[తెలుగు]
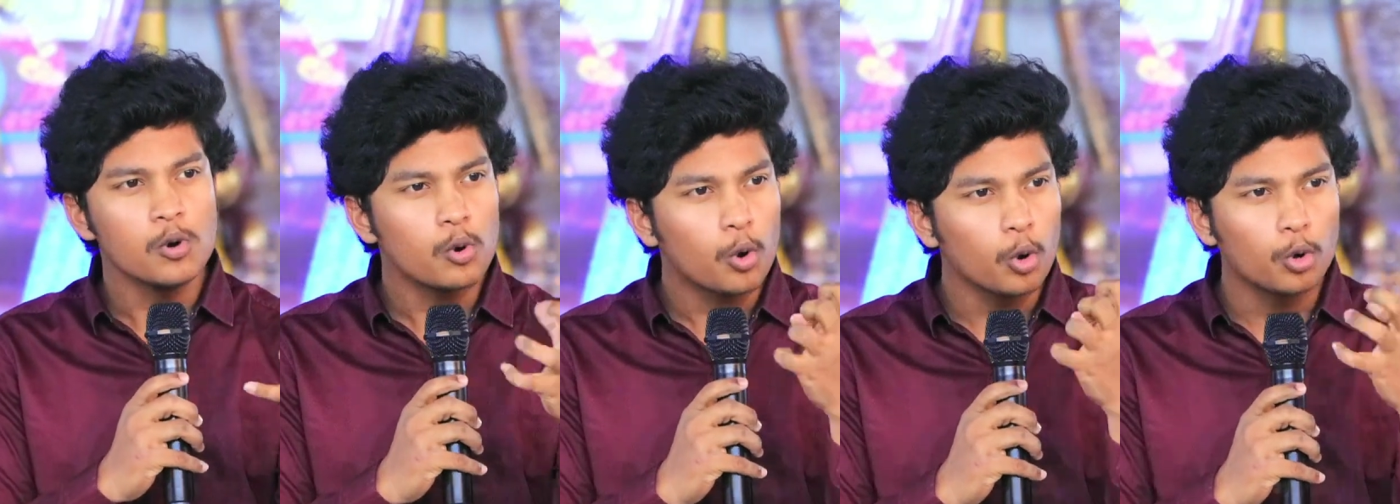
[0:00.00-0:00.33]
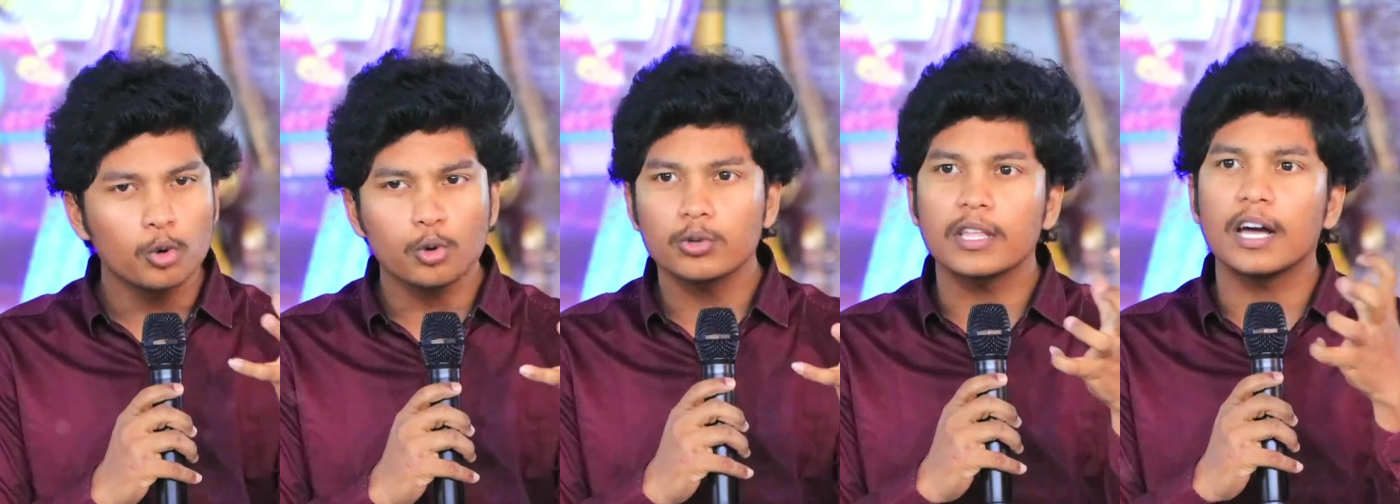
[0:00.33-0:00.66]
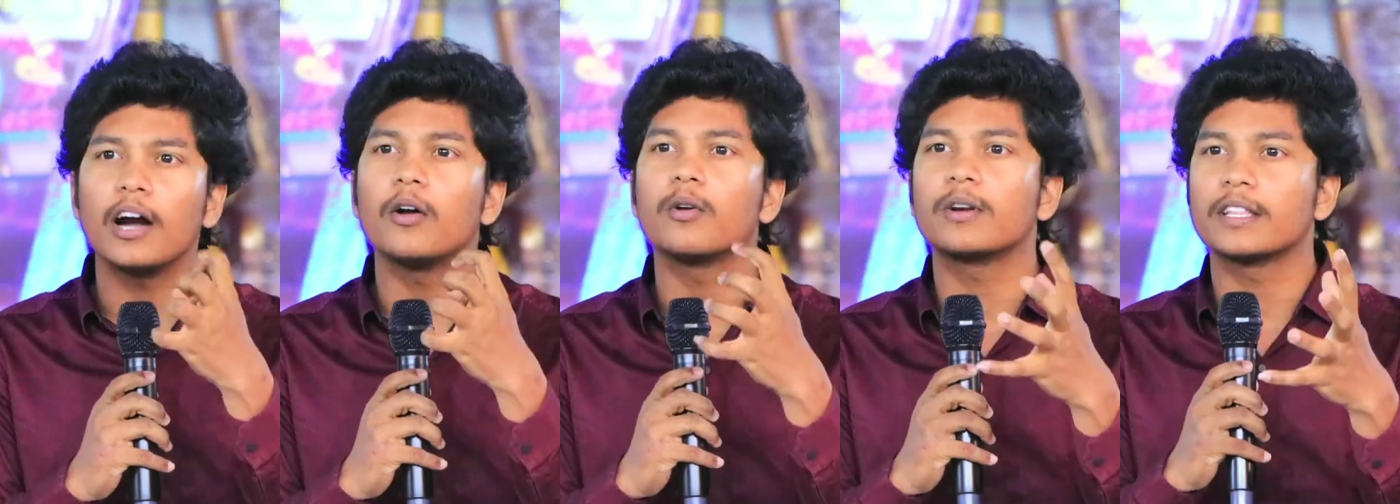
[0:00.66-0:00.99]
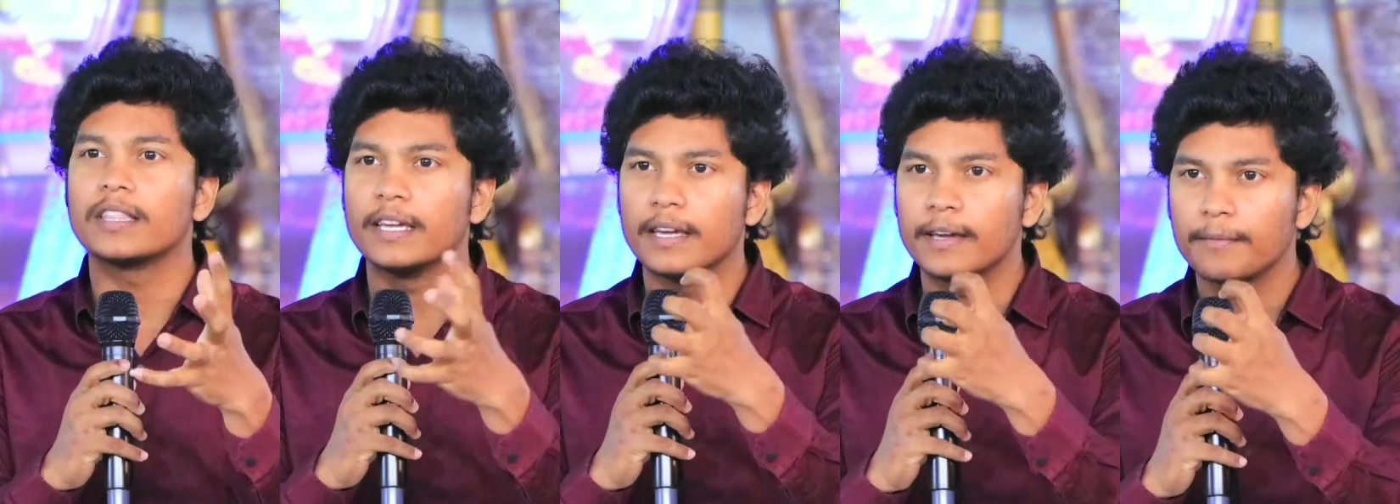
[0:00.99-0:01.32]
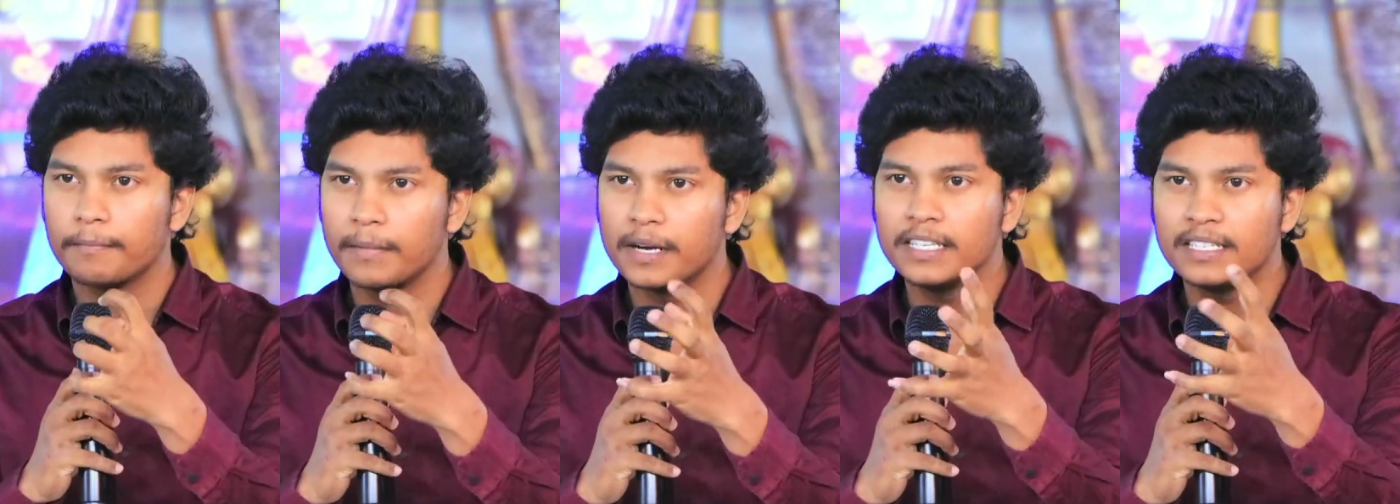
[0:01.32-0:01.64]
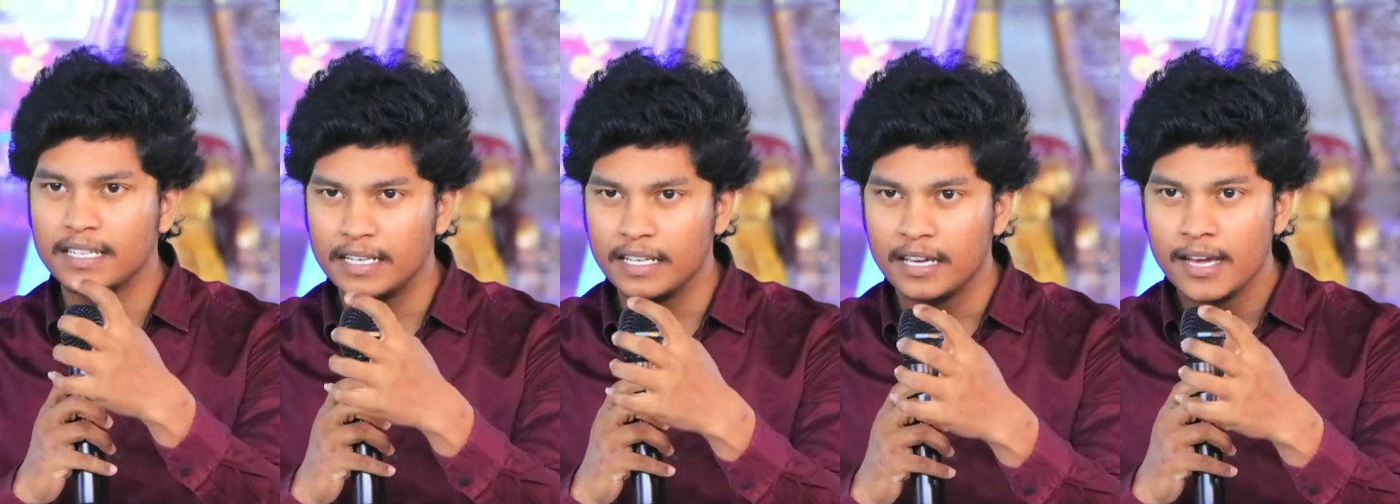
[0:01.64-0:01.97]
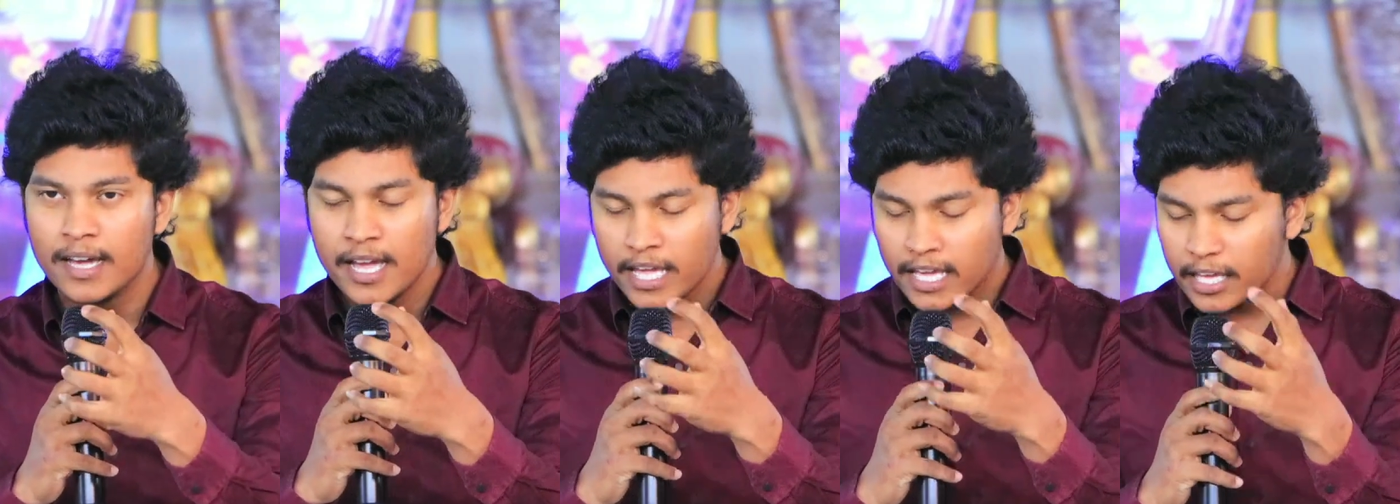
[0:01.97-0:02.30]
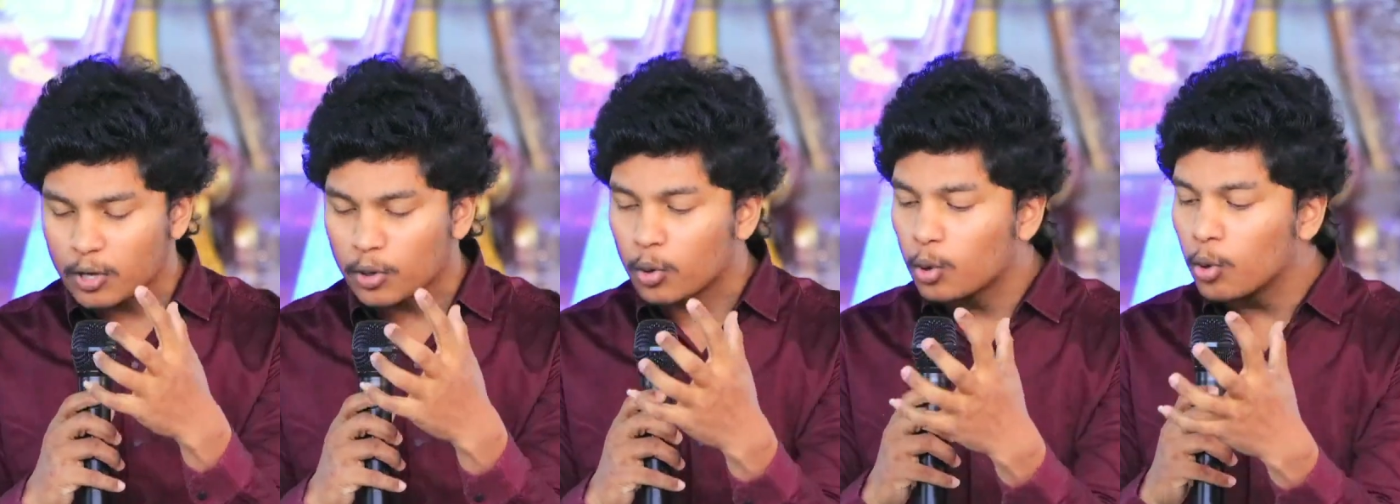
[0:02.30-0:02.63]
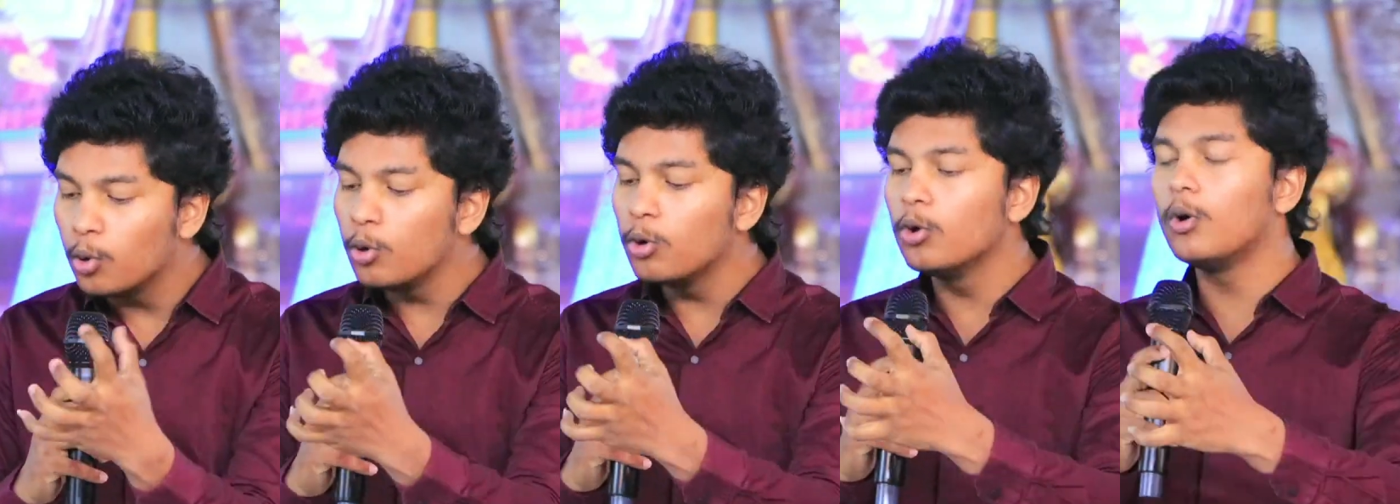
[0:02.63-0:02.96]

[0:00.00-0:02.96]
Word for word: కొరుకుతా ఉంటది మనిషిని ఈ కుళ్ళు